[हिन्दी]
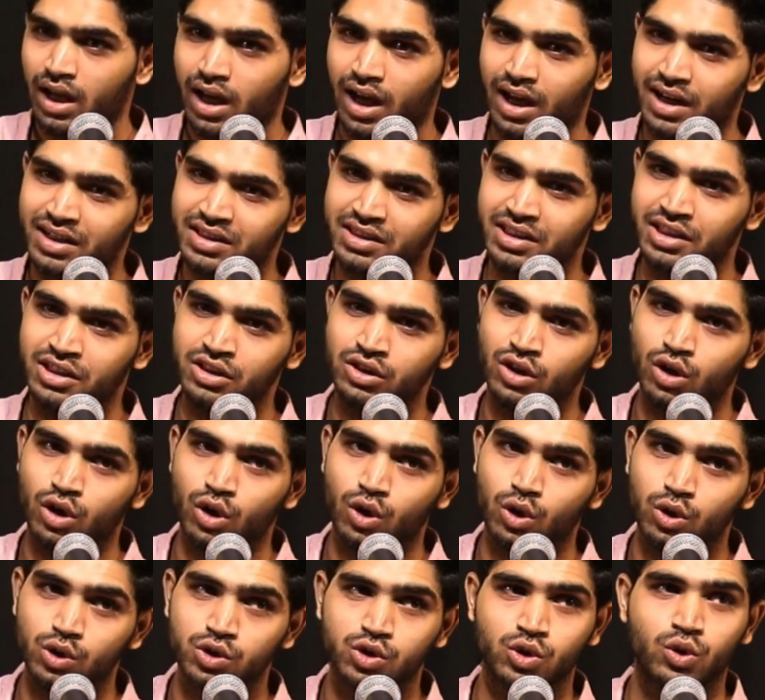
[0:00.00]
हर दिन
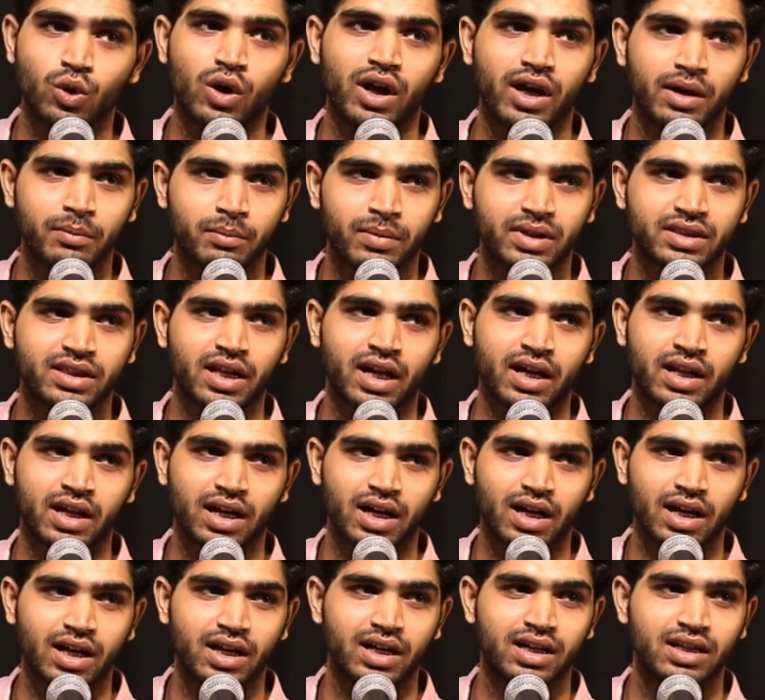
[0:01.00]
खुद को अहम बता
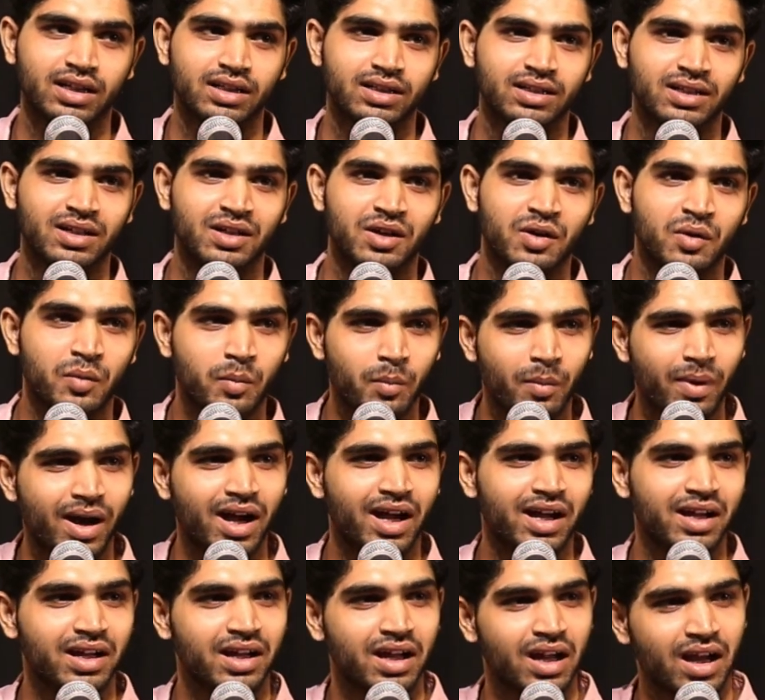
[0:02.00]
रहा है
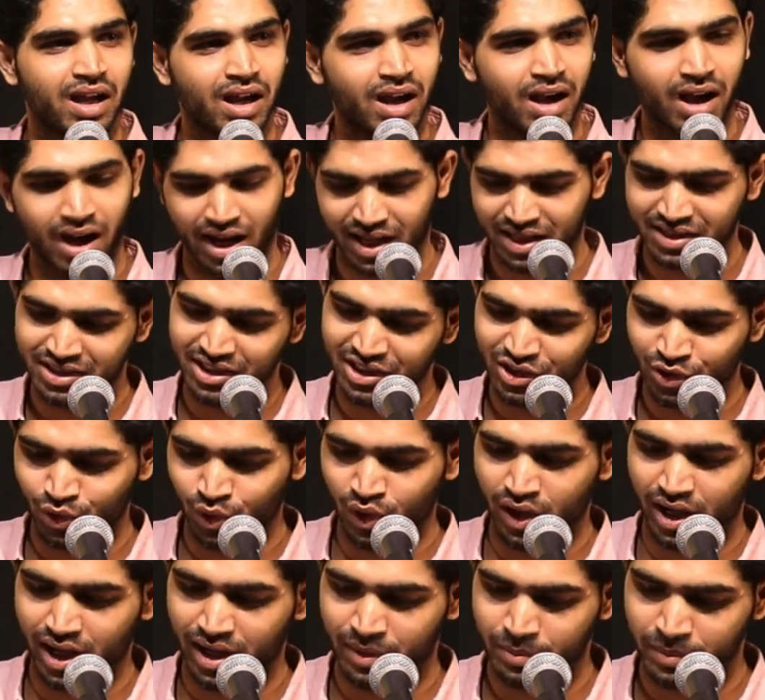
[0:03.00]
मैं हर दिन
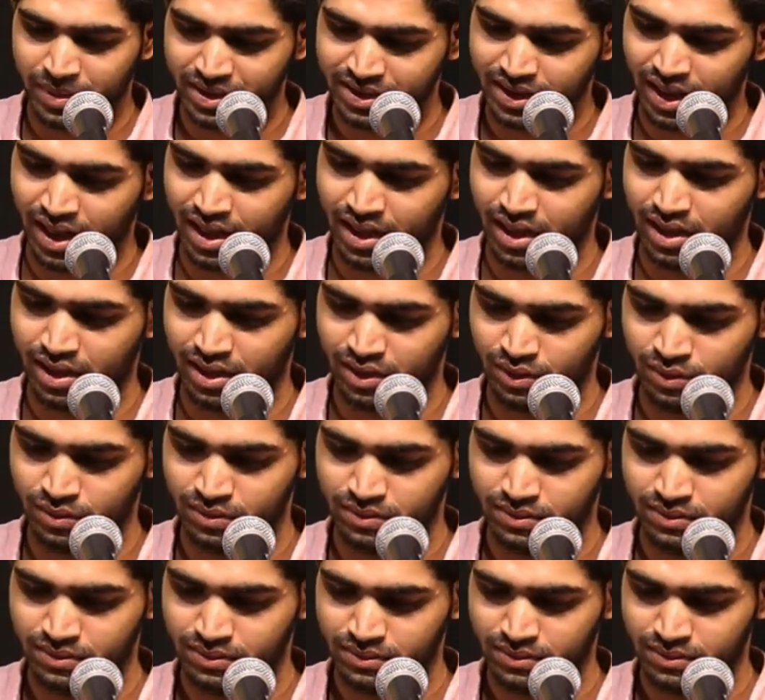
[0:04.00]
को अहम बता रहा हूँ